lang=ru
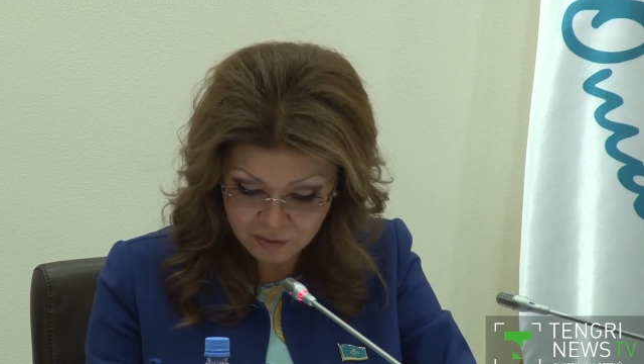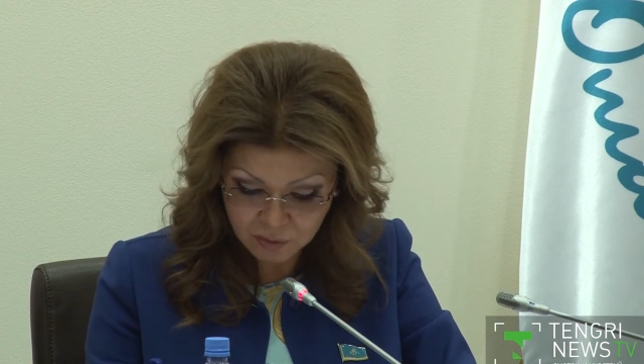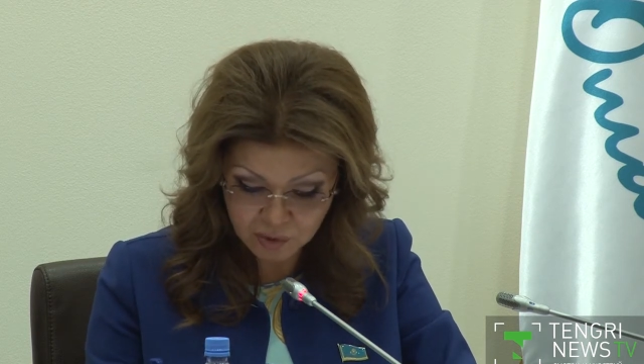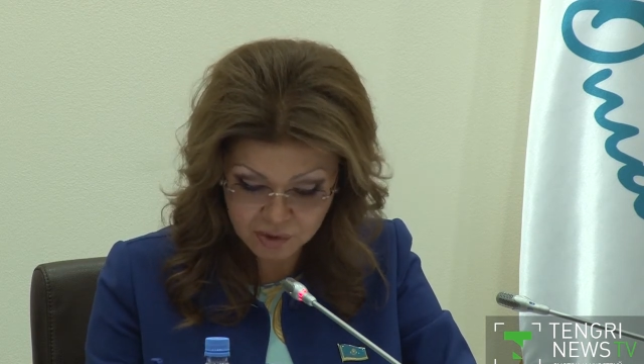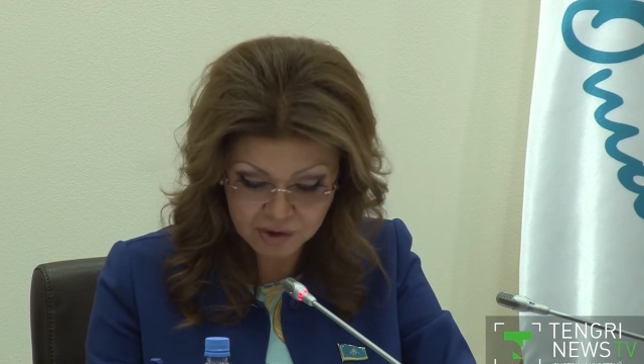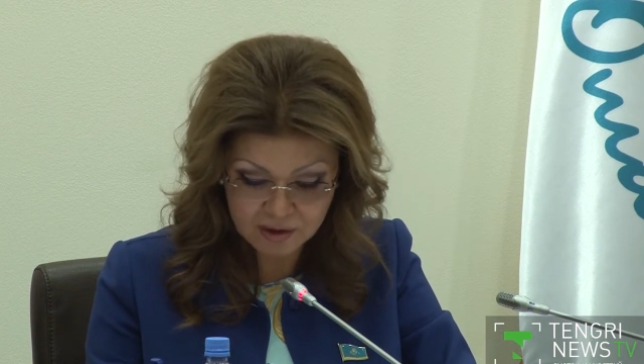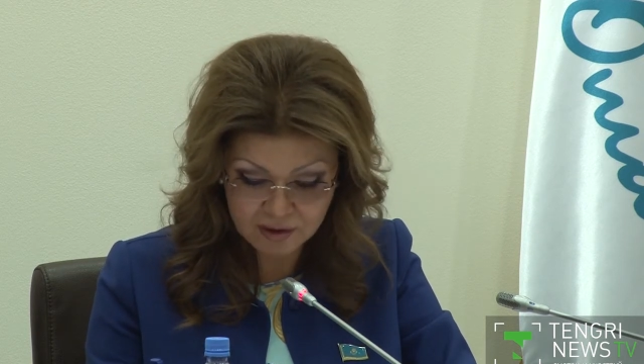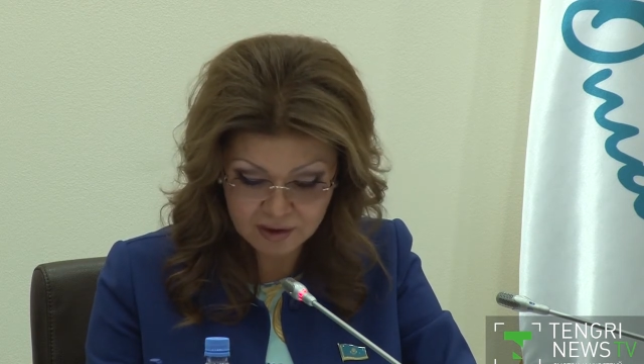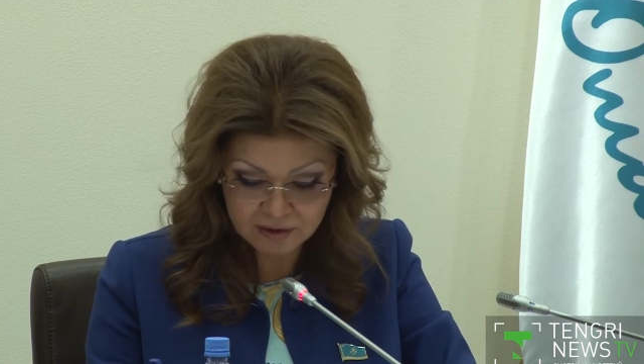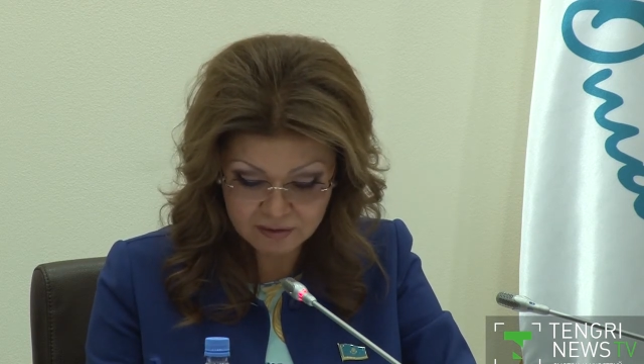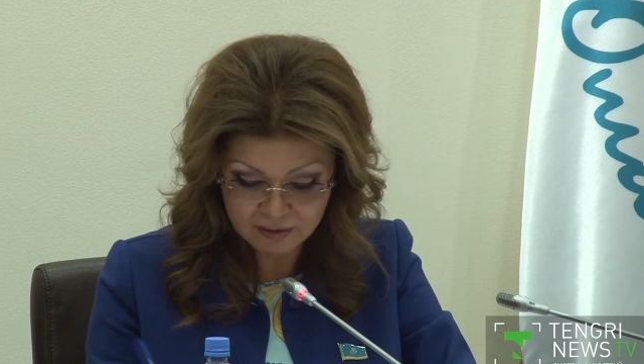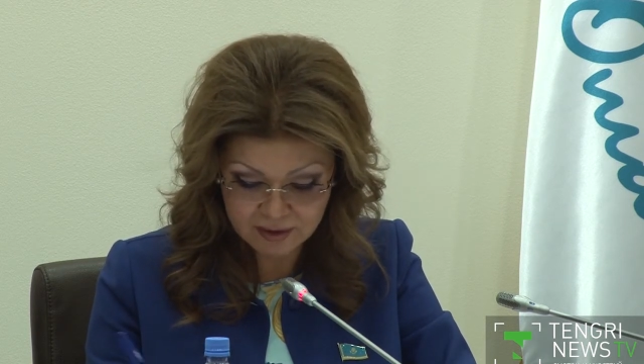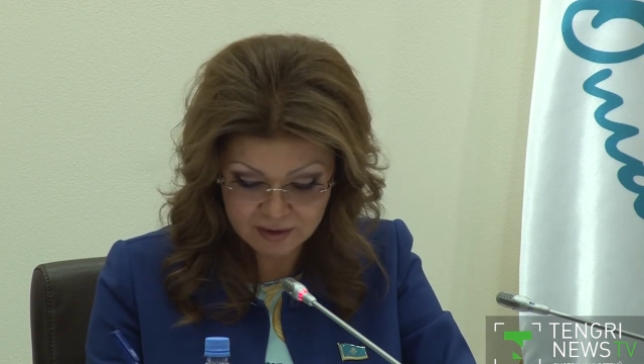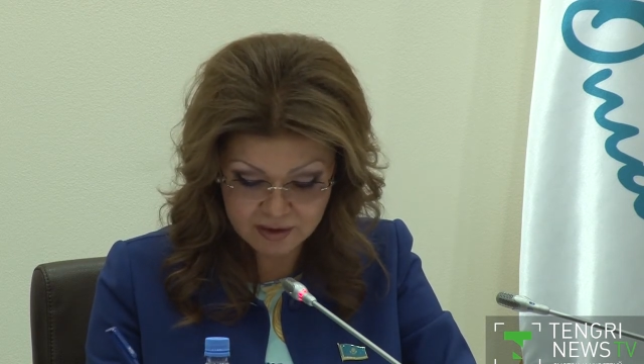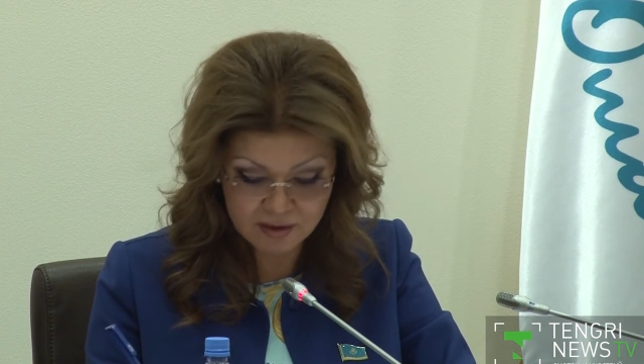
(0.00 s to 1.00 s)
умножила на
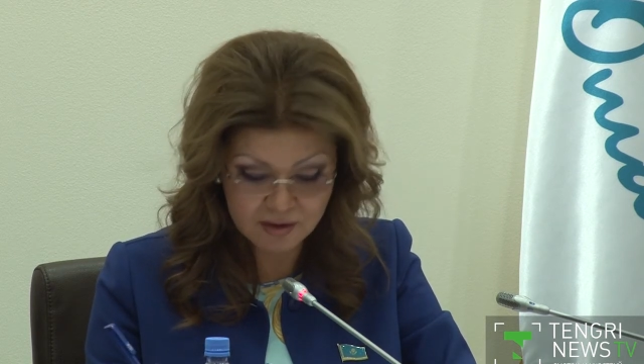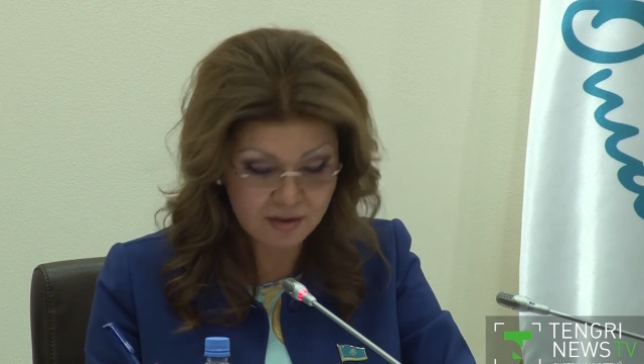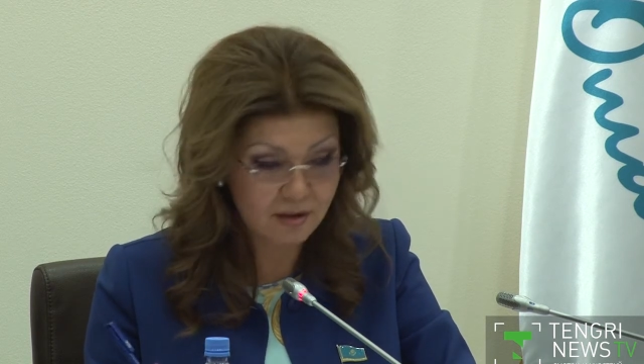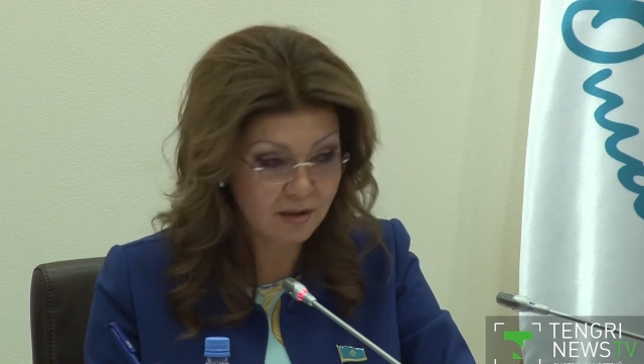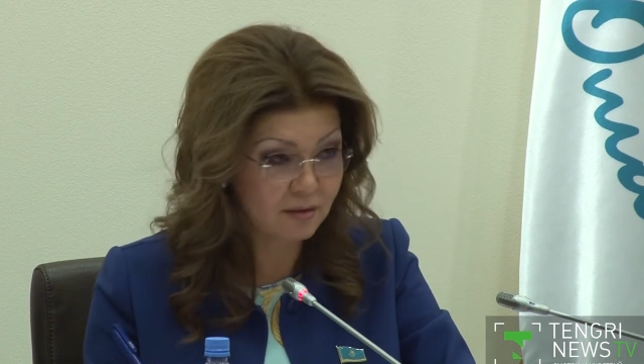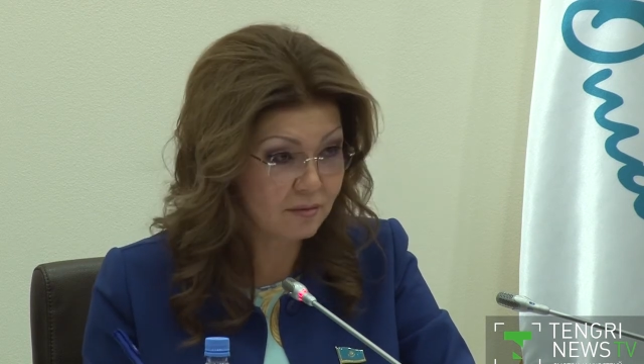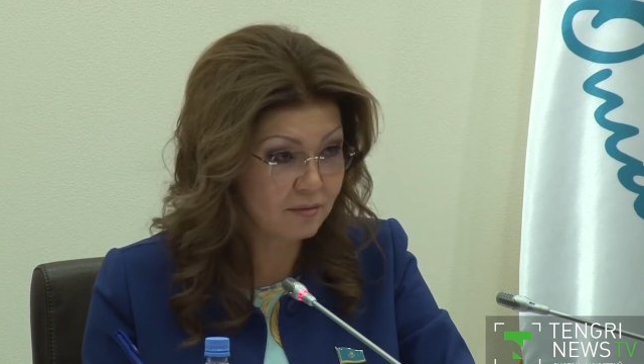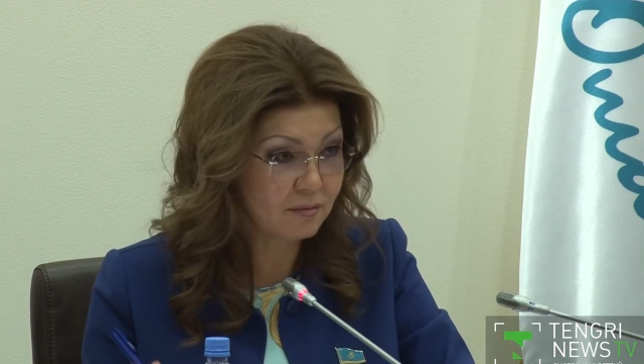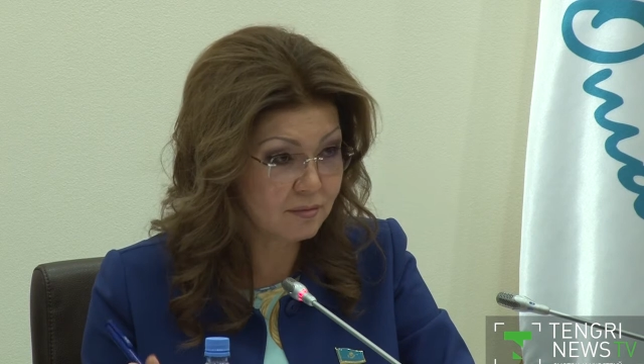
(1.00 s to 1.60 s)
20 дней.